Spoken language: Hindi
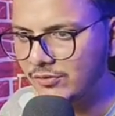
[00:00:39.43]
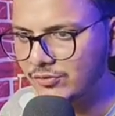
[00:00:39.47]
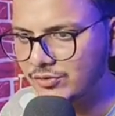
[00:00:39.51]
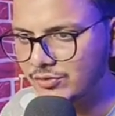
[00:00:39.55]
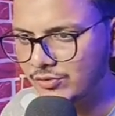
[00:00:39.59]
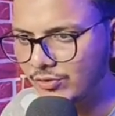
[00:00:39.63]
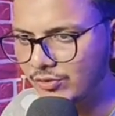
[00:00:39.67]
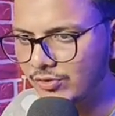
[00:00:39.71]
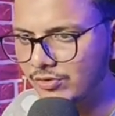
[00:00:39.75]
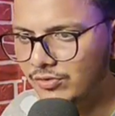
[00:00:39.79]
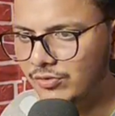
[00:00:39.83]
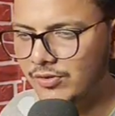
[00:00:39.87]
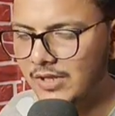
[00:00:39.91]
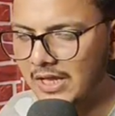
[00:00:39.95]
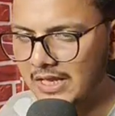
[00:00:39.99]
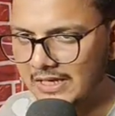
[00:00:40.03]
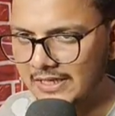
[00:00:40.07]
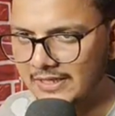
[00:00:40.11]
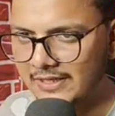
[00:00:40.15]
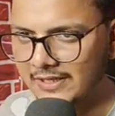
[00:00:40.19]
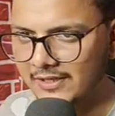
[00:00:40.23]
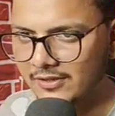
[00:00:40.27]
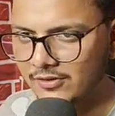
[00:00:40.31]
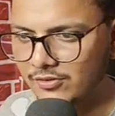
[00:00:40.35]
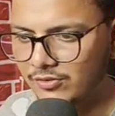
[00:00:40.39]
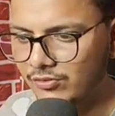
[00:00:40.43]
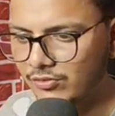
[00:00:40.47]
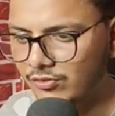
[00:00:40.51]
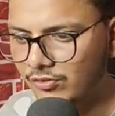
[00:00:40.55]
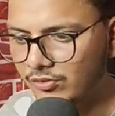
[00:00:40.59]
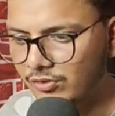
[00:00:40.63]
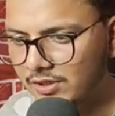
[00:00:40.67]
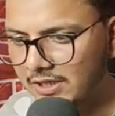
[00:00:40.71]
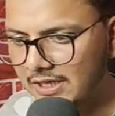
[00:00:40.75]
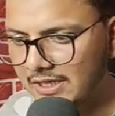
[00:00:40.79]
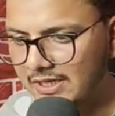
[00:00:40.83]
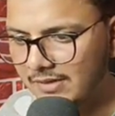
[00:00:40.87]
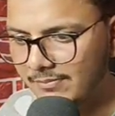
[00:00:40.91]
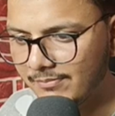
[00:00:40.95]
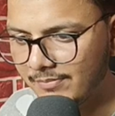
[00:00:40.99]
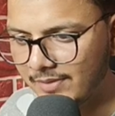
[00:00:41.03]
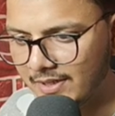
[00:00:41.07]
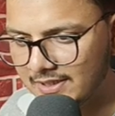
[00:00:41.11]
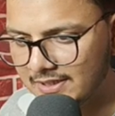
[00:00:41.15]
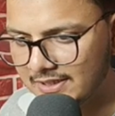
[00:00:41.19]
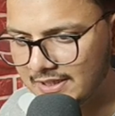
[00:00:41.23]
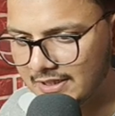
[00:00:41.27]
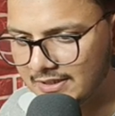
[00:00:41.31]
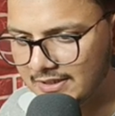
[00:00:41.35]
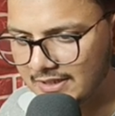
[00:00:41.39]
उस कोड को डालेंगे तो कोड के लिए हम
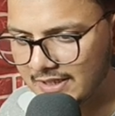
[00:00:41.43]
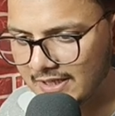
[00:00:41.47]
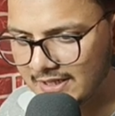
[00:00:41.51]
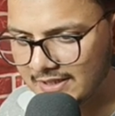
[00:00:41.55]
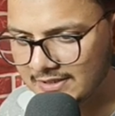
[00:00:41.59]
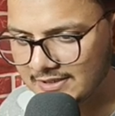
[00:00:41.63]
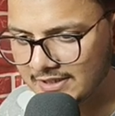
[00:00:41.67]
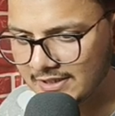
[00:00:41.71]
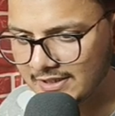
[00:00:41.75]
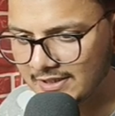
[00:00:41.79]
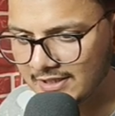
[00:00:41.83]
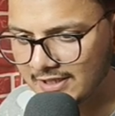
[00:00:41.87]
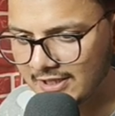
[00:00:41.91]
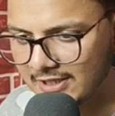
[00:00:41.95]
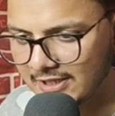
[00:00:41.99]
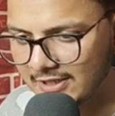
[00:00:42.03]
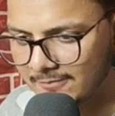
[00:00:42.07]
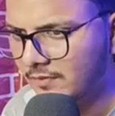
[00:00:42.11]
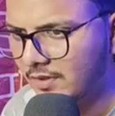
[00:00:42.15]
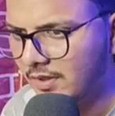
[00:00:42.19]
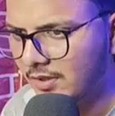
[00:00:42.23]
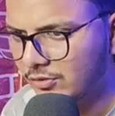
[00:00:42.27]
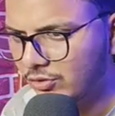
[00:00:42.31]
वेट करते हैं एक सेकंड के लिए